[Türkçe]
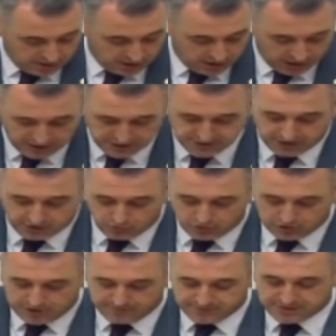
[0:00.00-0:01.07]
Ancak
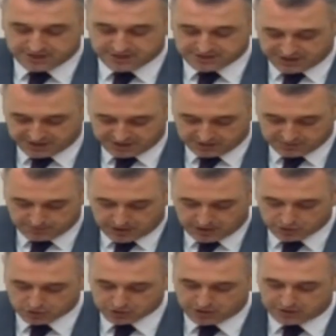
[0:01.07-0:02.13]
ülkemiz geçen yıl
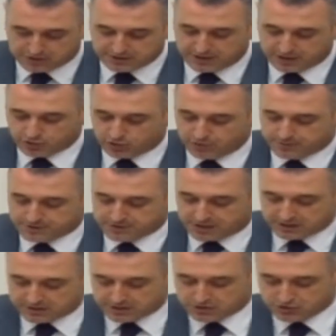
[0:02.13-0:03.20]
maruz kaldığı ekonomik
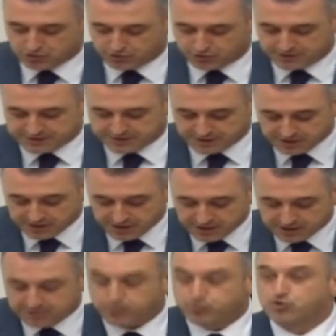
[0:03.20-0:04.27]
saldırı sonrası
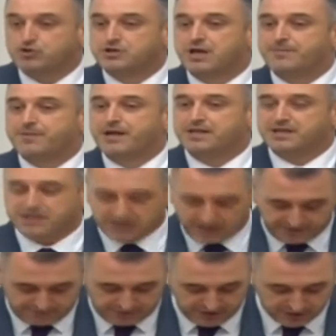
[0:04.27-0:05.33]
bu temel iki
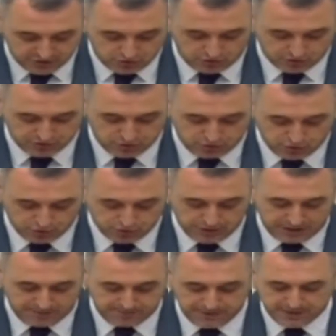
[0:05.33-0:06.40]
enflasyon
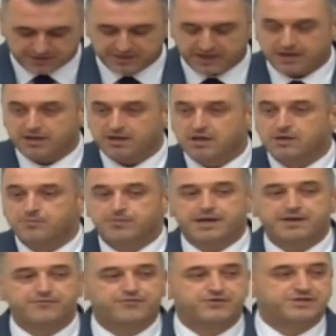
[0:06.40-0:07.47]
türüne bir de
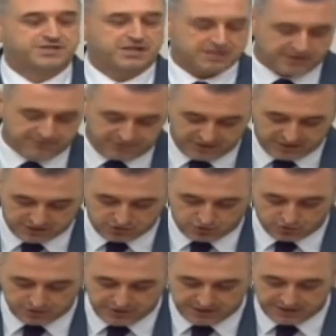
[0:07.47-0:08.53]
benim fırsat
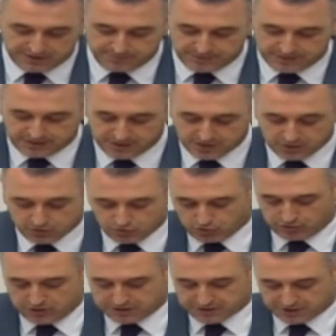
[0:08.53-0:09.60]
enflasyonu dediğim bir
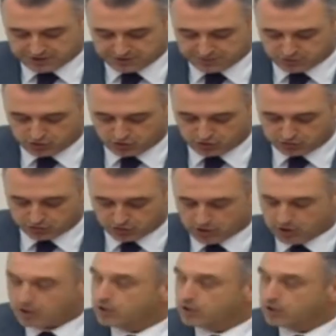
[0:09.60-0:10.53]
türle tanışmış oldu.